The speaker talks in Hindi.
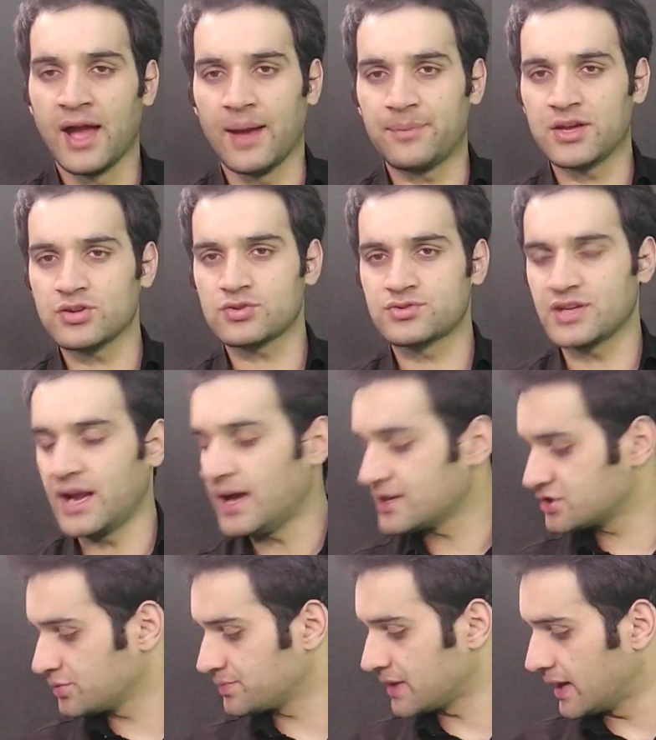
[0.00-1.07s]
अब ये जो जिना
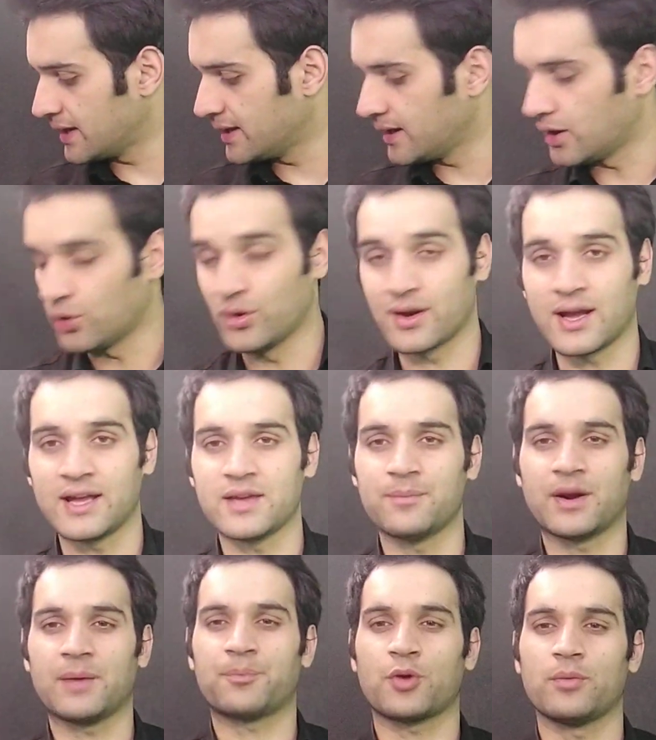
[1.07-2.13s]
अस्पताल है लाहौर का ये
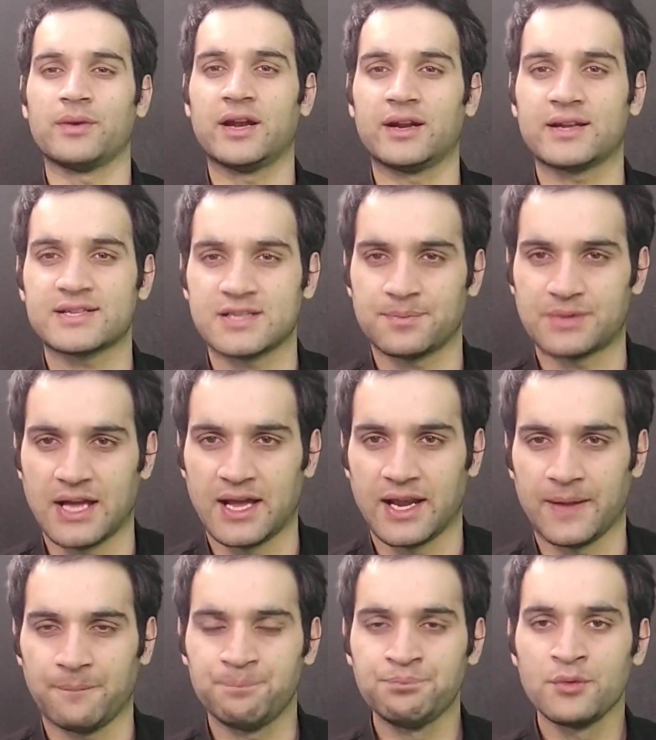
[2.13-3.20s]
बड़ा प्रोमिनेंट अस्पताल
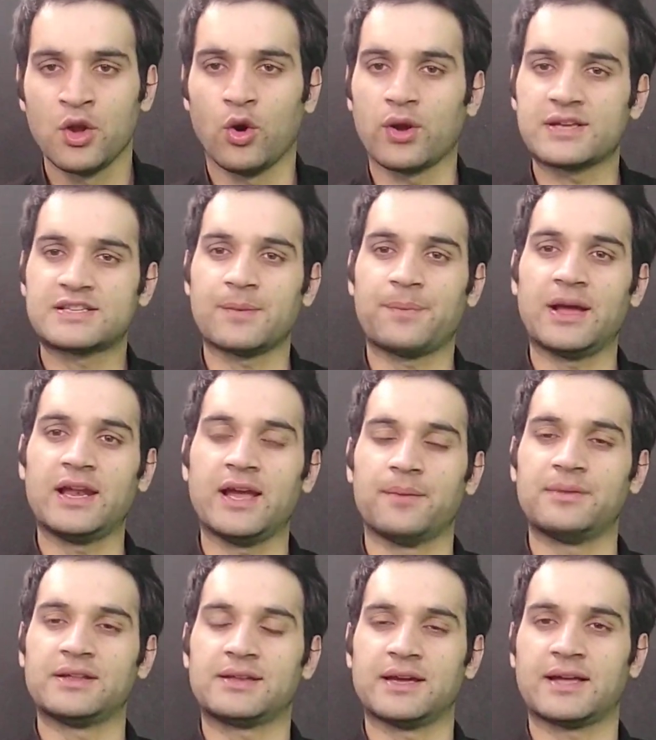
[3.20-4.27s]
है और इससे पहले
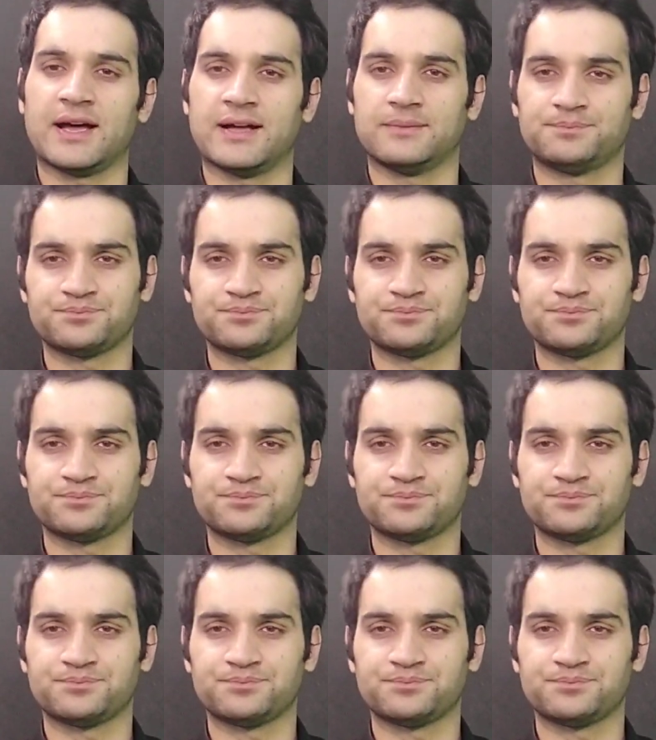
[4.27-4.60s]
हमने देखा